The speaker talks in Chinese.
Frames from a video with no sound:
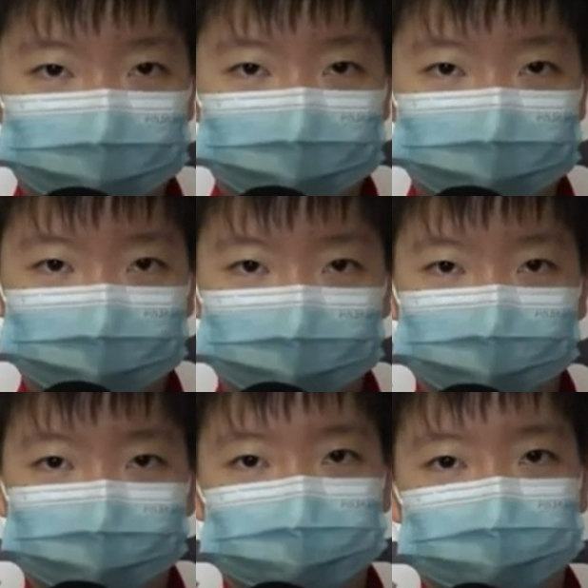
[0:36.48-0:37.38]

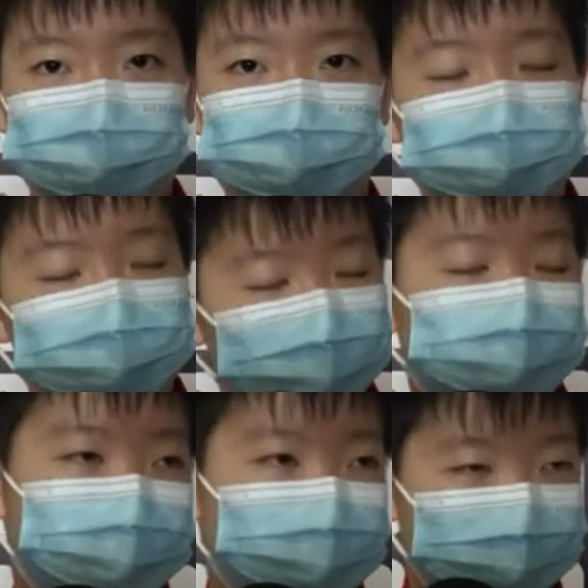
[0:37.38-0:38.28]
嗯，互相相信
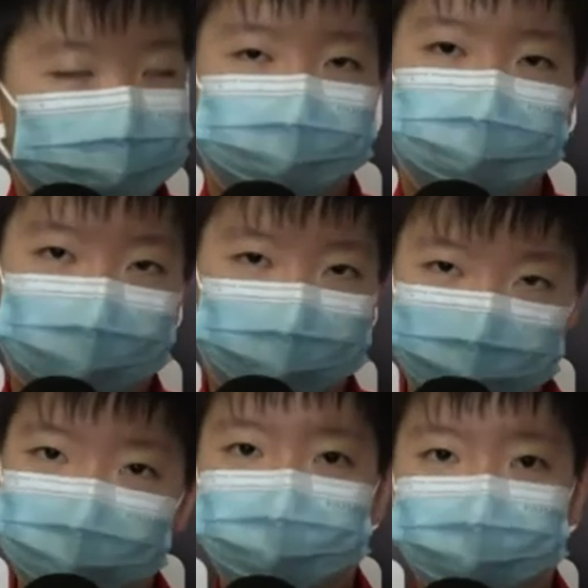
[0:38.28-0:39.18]
同伴，也希望打
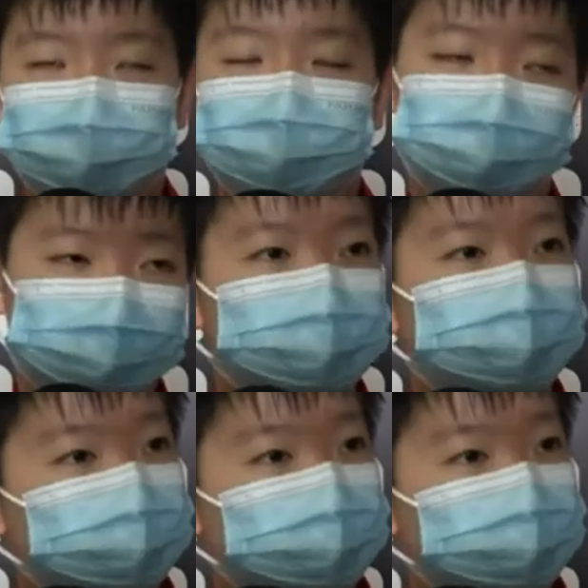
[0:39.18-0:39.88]
出我们自己的风格。